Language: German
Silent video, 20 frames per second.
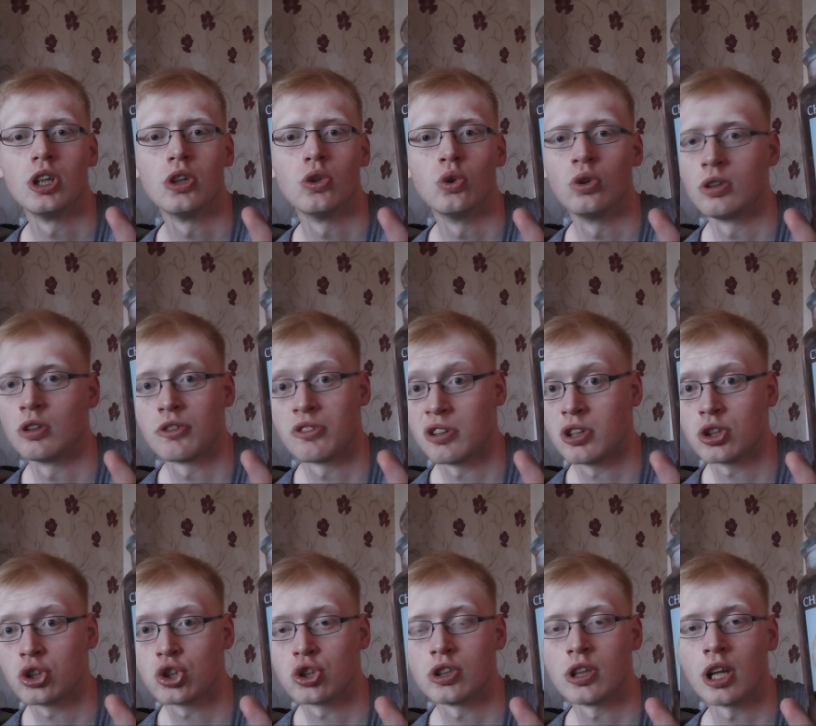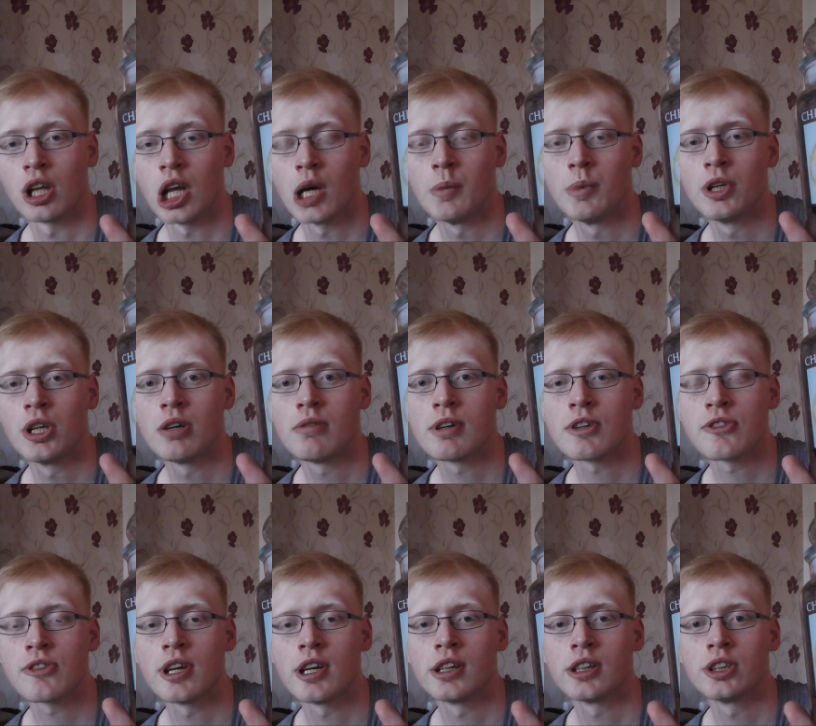Und es sagt schon der Name nach
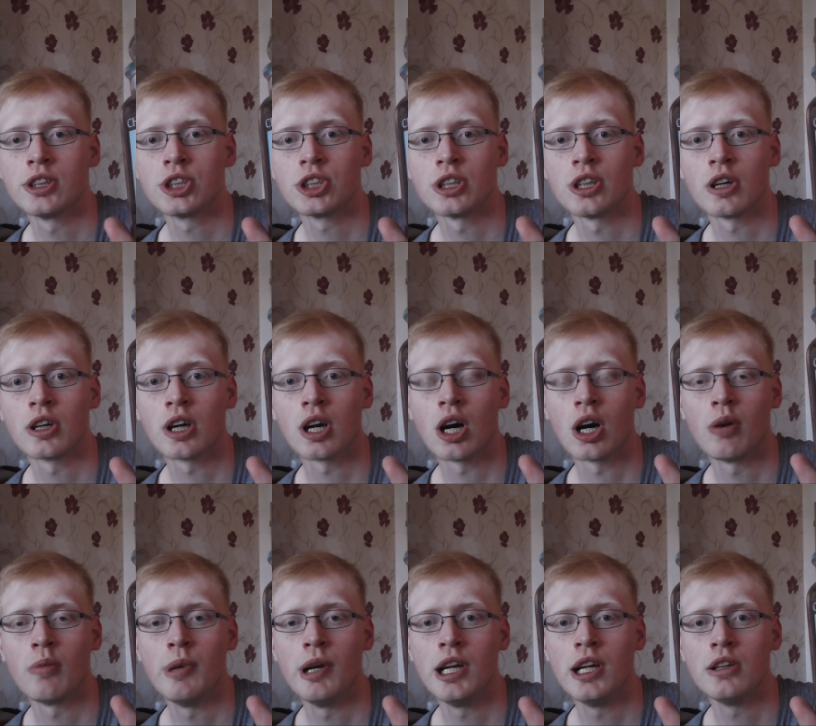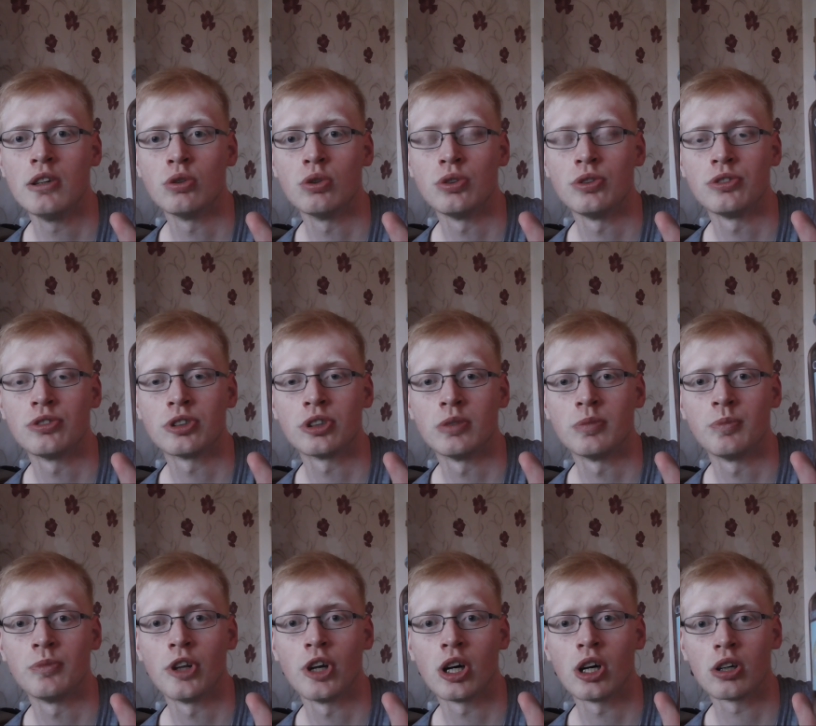was, der riecht nach Karamell und
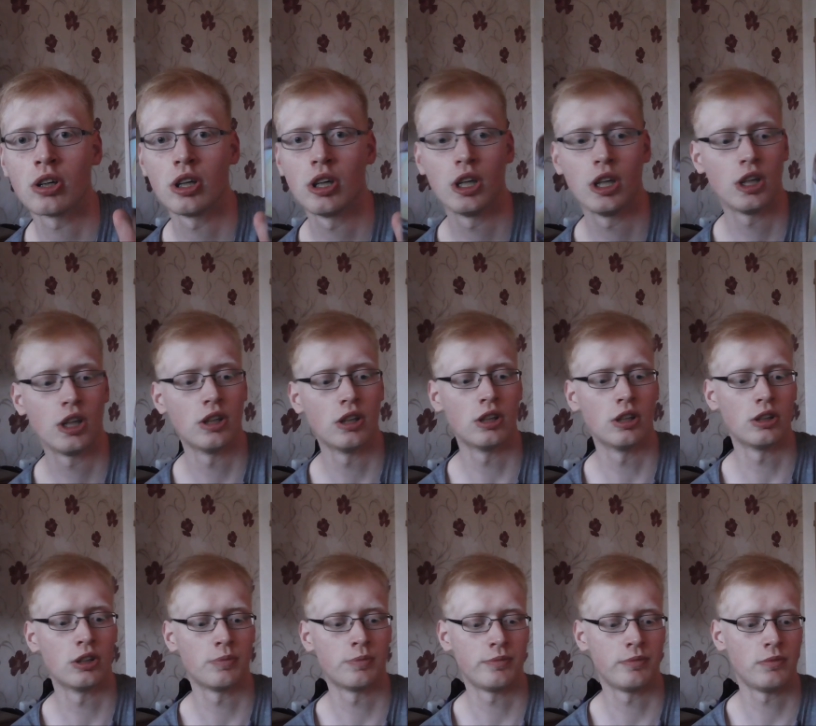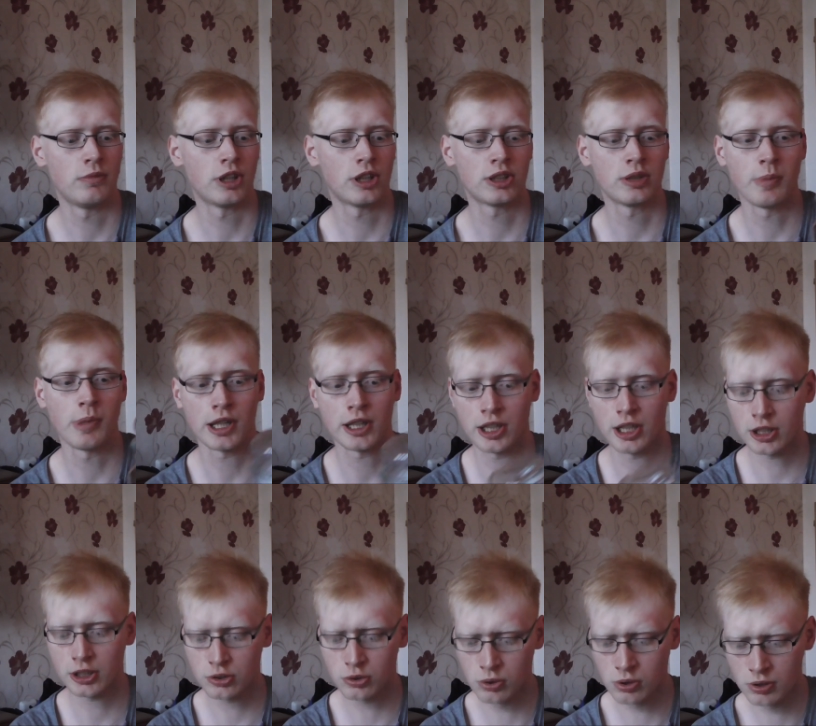ähm, nach ähm, Latte
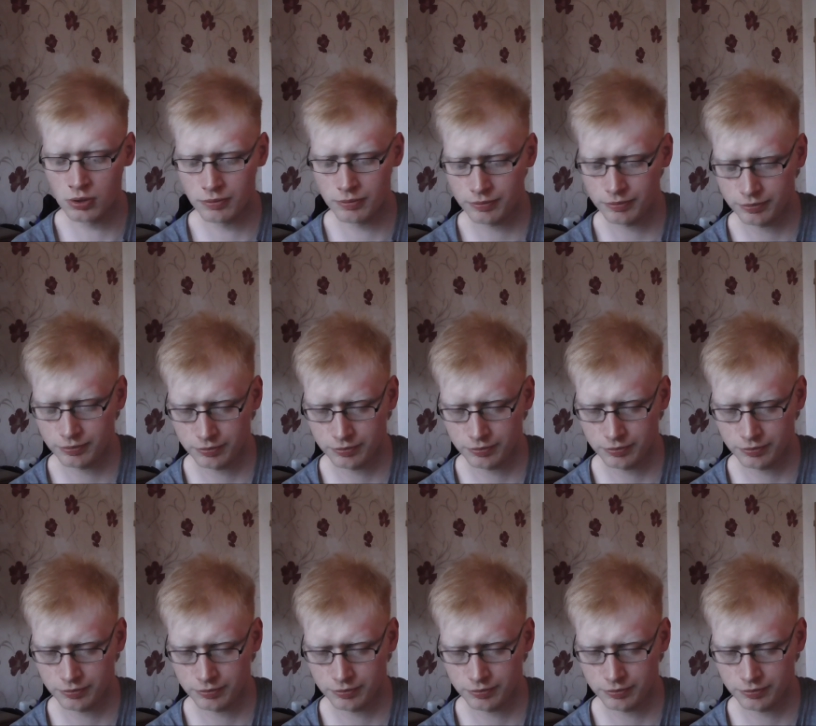Macchiato.